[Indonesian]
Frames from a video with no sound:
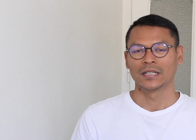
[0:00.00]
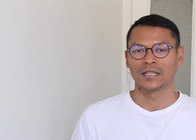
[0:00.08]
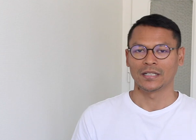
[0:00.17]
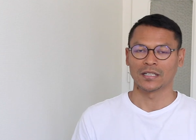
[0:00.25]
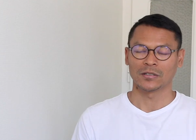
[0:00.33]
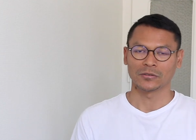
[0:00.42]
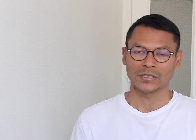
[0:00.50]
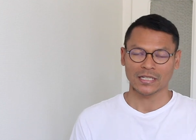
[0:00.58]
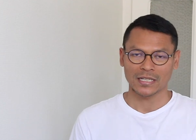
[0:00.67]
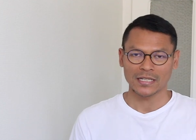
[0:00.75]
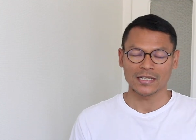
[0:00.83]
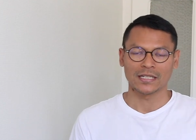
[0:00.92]
di kota
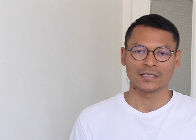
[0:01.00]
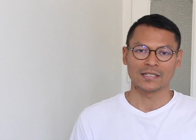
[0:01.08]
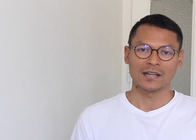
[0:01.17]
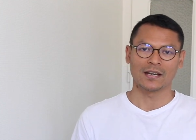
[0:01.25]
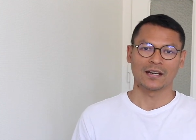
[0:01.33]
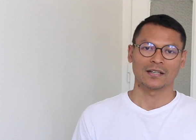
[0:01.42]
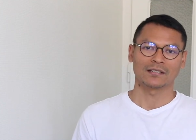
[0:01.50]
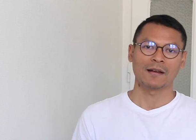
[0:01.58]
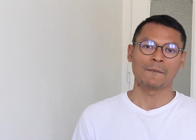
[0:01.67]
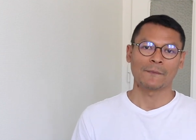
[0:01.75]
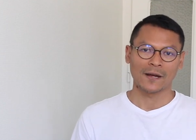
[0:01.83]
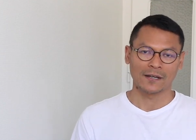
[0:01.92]
kalian? Ya,
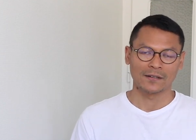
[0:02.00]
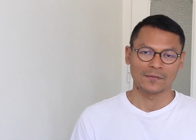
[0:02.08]
gampang.